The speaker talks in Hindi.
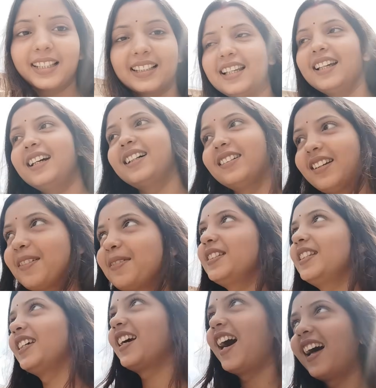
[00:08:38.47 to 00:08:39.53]
देखने और अभी
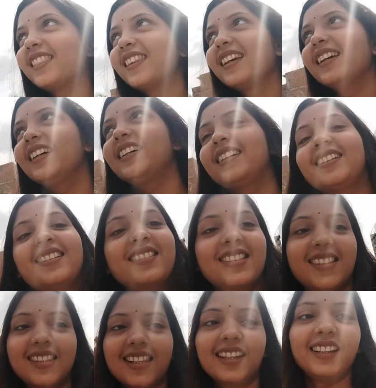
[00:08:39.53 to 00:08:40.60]
दिखाते हैं
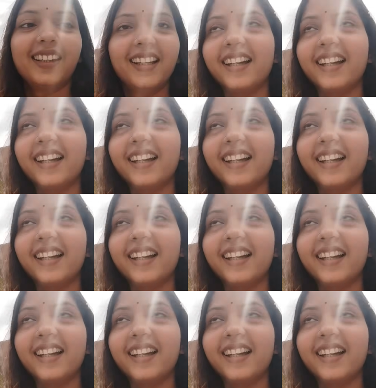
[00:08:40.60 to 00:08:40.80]
स्त्री